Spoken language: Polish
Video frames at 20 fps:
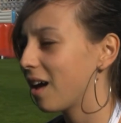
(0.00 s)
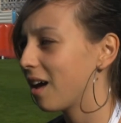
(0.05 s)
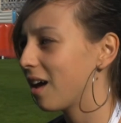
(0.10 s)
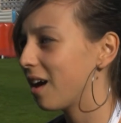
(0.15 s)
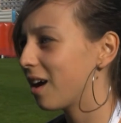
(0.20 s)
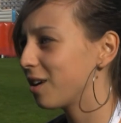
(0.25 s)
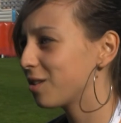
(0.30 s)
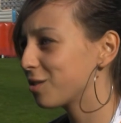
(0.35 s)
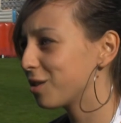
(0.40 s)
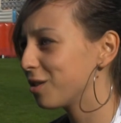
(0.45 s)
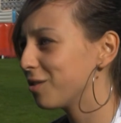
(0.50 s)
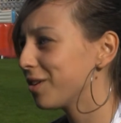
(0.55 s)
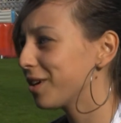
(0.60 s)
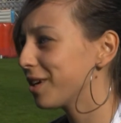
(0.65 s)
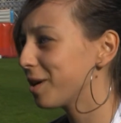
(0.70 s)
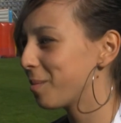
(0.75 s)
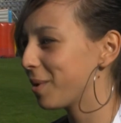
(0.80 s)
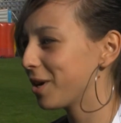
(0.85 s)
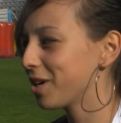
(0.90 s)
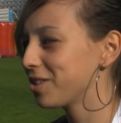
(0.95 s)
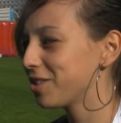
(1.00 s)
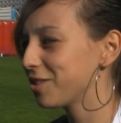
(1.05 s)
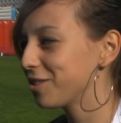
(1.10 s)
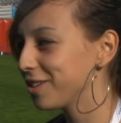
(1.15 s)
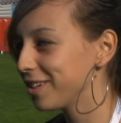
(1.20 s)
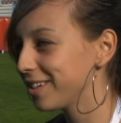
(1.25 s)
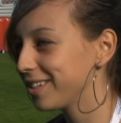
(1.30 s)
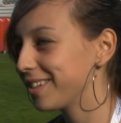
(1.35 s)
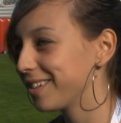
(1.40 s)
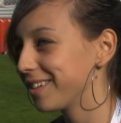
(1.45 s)
aczkolwiek chyba jeszcze
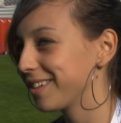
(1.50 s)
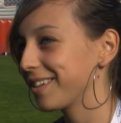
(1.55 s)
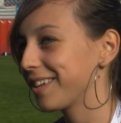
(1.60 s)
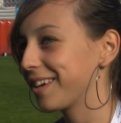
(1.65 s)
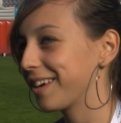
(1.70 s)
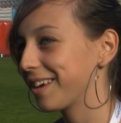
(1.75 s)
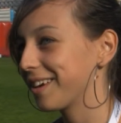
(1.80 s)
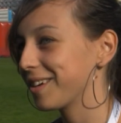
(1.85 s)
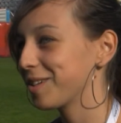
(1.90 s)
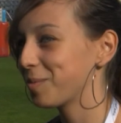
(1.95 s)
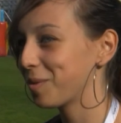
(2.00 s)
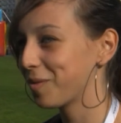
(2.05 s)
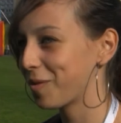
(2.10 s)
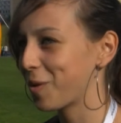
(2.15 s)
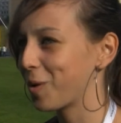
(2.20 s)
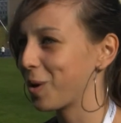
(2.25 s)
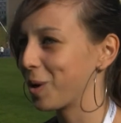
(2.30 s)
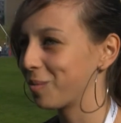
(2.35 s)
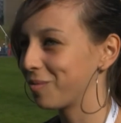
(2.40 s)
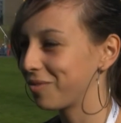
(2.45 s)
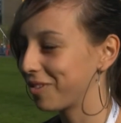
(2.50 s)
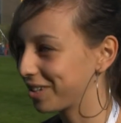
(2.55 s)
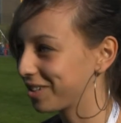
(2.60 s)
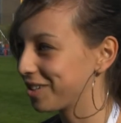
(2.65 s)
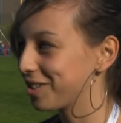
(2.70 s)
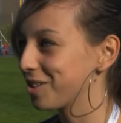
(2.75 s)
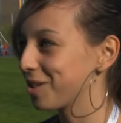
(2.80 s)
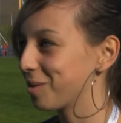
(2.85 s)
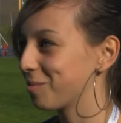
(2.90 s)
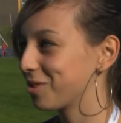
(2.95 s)
nigdy nie śpiewałam
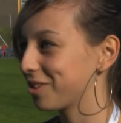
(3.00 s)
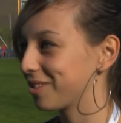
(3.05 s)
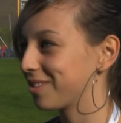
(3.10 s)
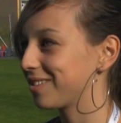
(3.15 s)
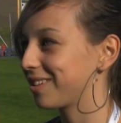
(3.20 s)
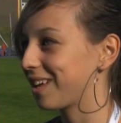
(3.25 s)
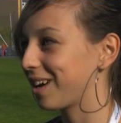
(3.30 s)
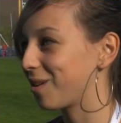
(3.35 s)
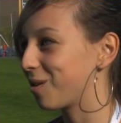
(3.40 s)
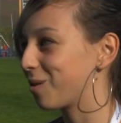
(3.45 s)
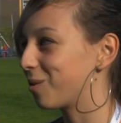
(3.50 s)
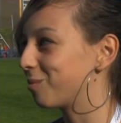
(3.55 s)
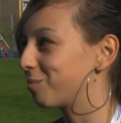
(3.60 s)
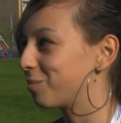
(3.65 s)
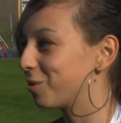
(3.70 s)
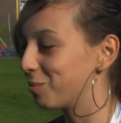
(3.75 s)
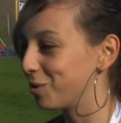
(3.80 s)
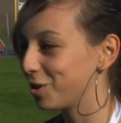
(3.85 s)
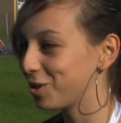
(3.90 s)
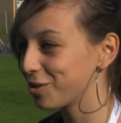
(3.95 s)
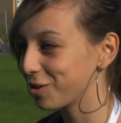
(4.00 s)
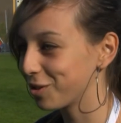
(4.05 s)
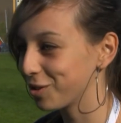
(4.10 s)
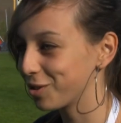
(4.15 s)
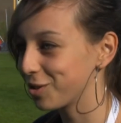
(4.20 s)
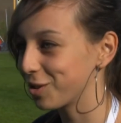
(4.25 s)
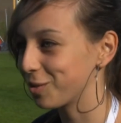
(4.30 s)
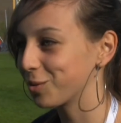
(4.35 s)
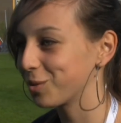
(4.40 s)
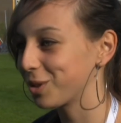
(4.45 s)
faktycznie przed taką
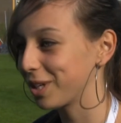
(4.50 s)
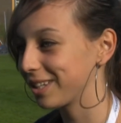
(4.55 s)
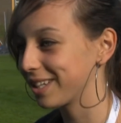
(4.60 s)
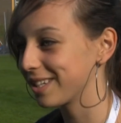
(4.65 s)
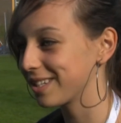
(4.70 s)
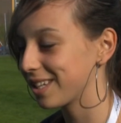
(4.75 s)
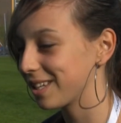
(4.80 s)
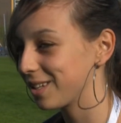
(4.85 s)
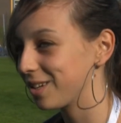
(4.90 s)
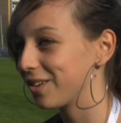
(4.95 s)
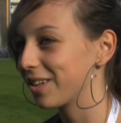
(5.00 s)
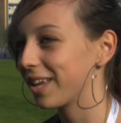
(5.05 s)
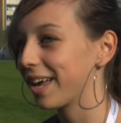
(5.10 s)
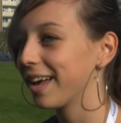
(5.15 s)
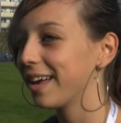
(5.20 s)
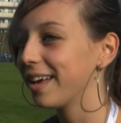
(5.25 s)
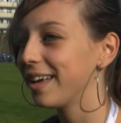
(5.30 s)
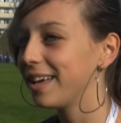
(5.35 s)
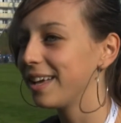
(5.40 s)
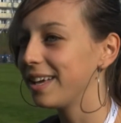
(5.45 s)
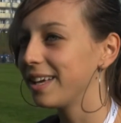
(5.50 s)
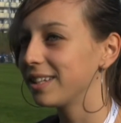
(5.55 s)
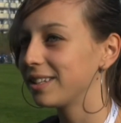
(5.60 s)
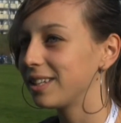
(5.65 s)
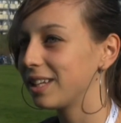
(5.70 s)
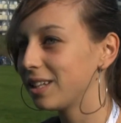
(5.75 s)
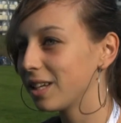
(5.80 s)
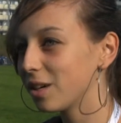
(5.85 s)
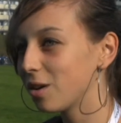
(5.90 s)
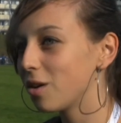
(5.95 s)
publicznością tutaj na stadionie.
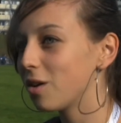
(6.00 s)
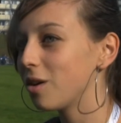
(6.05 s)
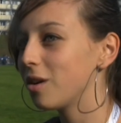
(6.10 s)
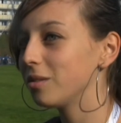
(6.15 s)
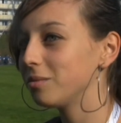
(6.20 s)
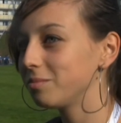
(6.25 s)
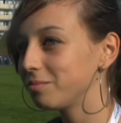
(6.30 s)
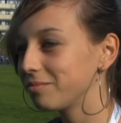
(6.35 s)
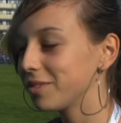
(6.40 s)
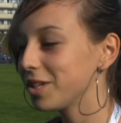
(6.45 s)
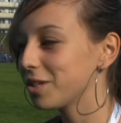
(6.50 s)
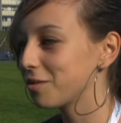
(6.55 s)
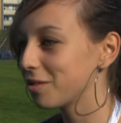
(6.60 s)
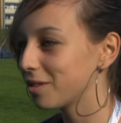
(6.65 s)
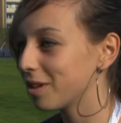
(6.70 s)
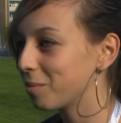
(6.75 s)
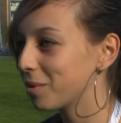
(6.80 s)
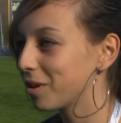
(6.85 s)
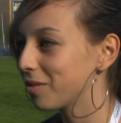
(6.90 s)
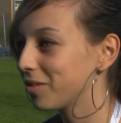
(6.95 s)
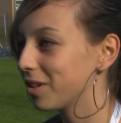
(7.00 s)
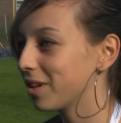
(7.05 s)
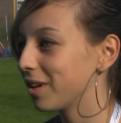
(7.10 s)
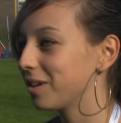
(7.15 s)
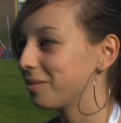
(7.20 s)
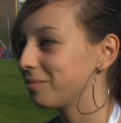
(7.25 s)
Dlatego jest to naprawdę